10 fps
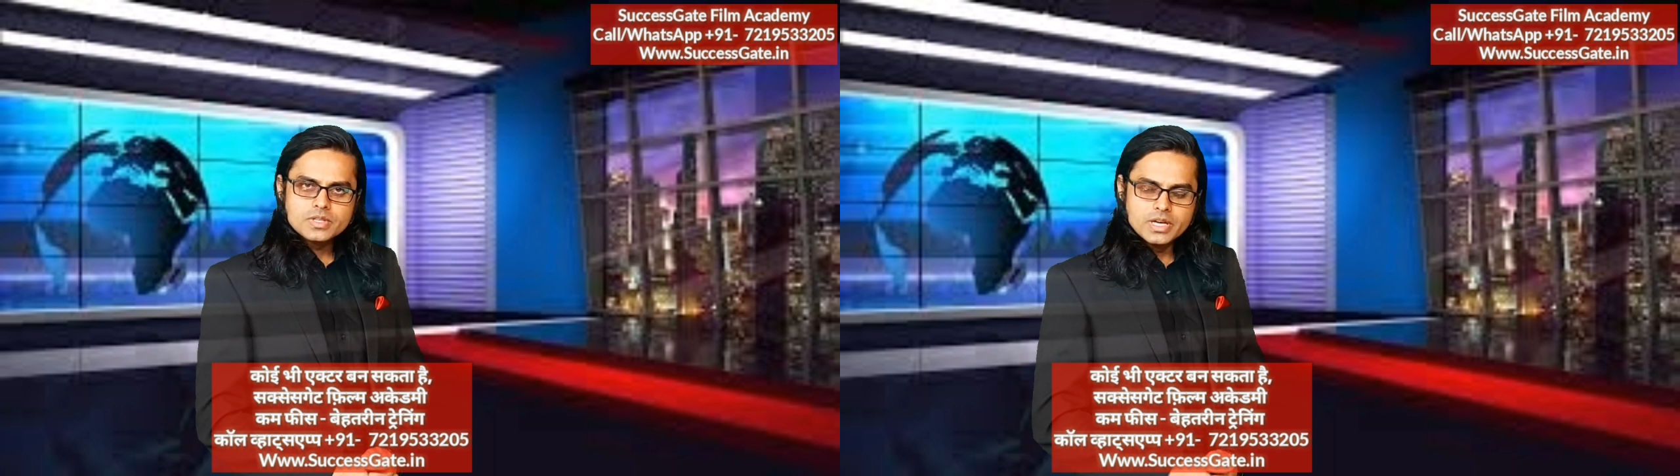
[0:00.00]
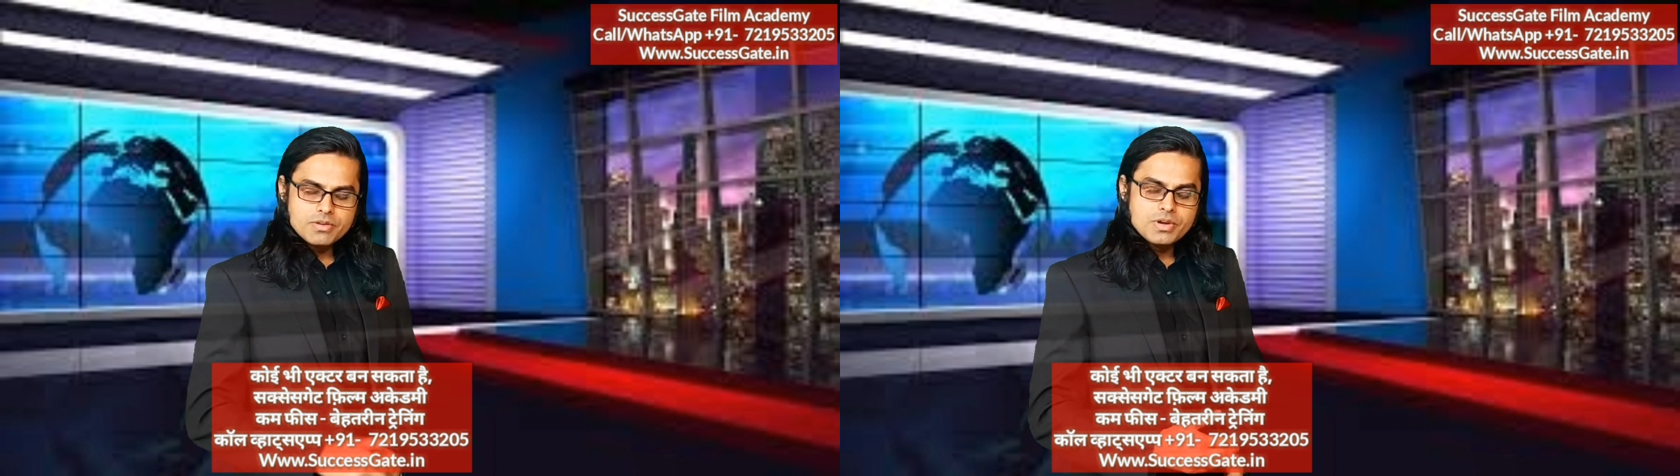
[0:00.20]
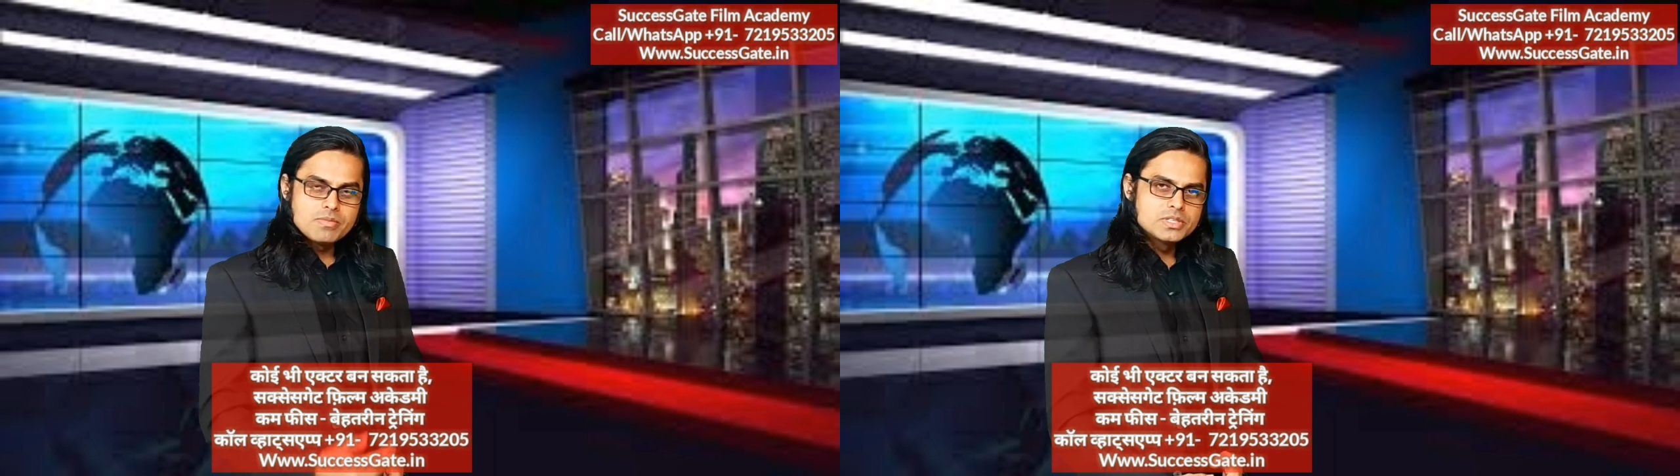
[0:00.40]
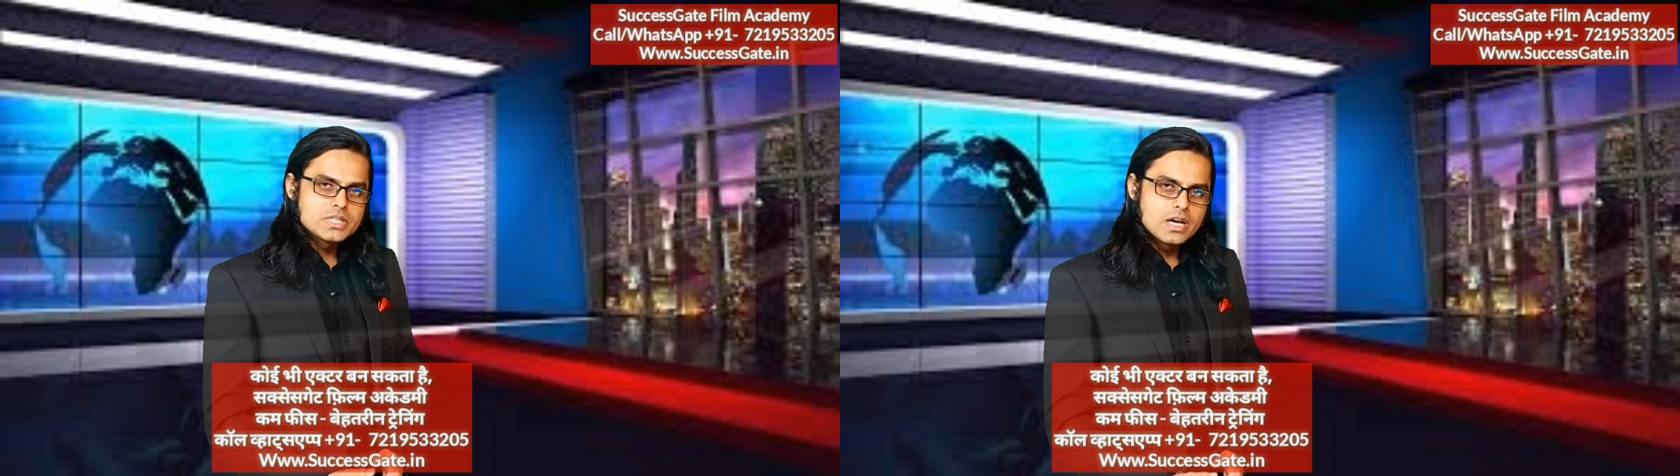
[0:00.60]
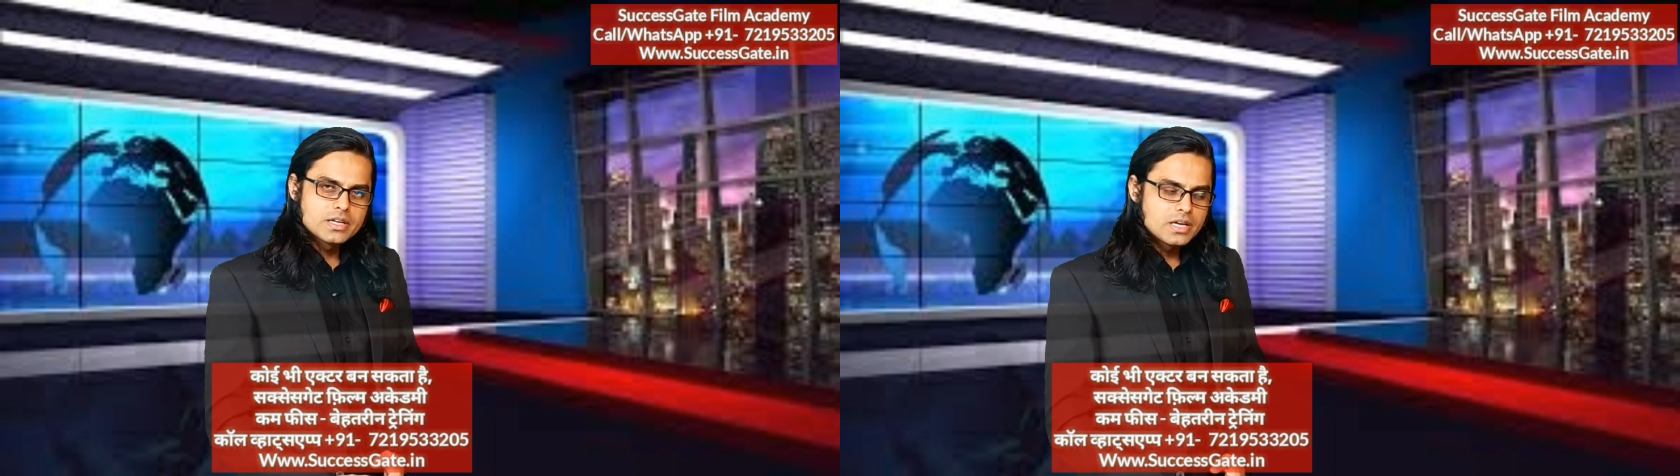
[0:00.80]
गरीब फैमिली
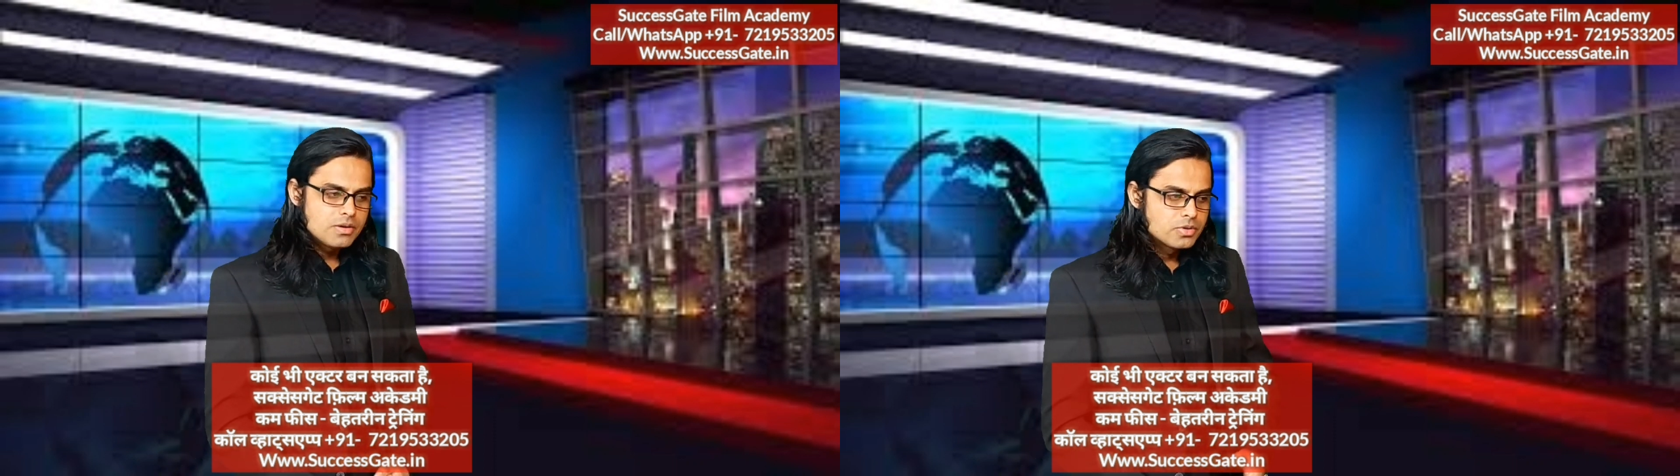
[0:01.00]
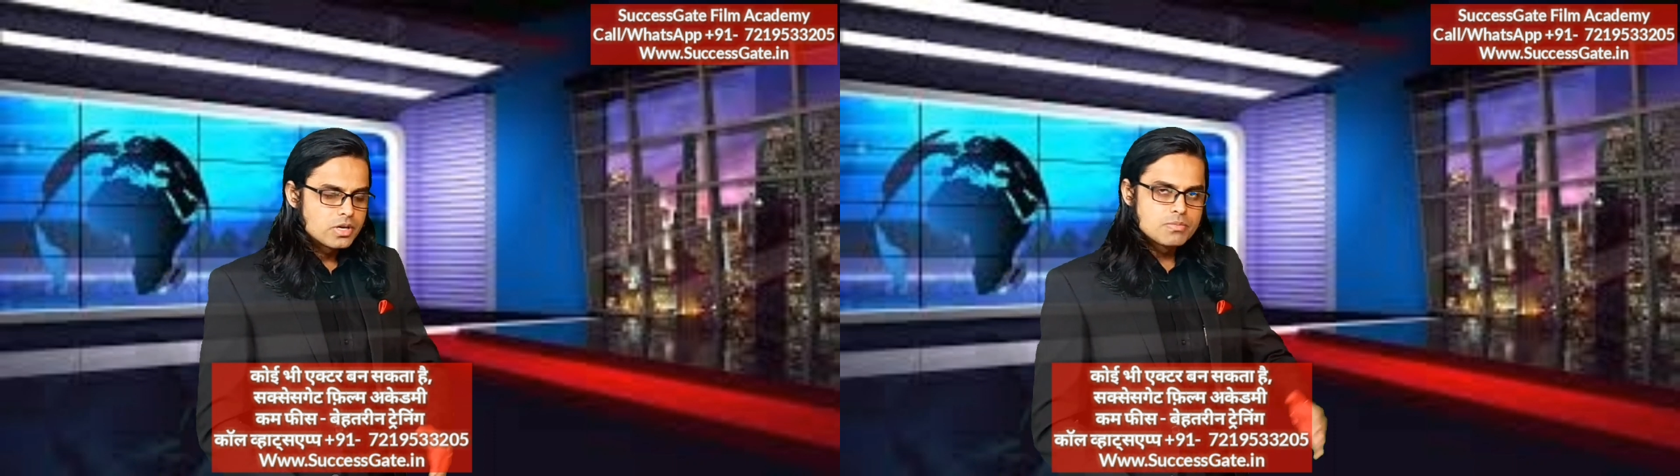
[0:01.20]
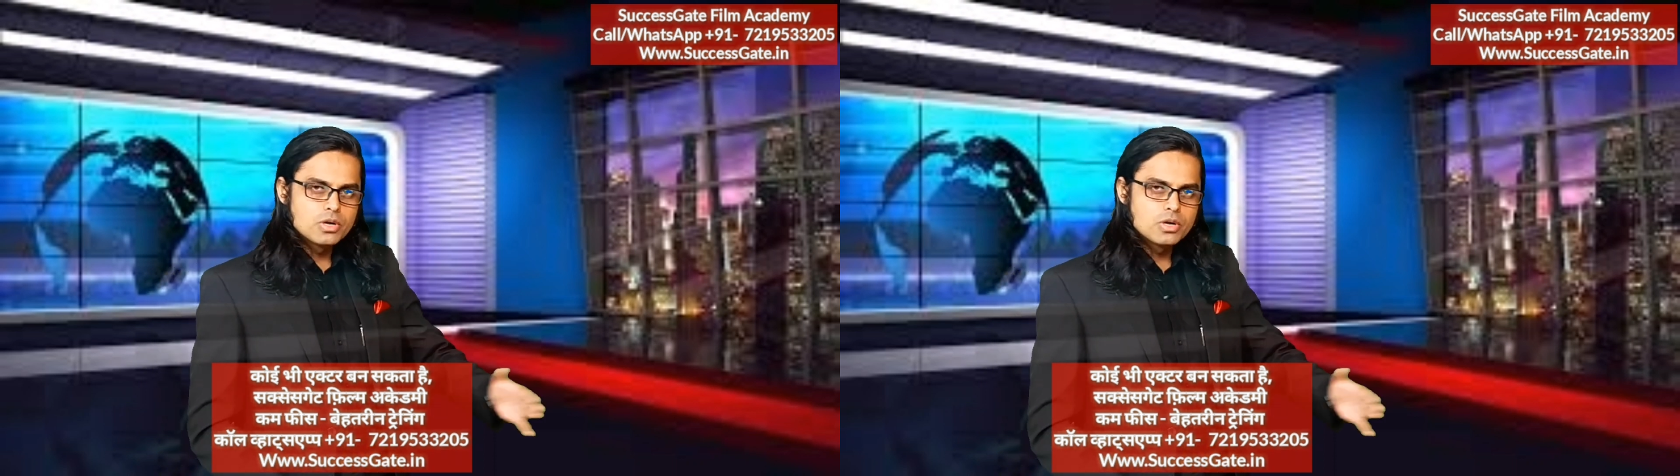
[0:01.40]
से आके उन्होंने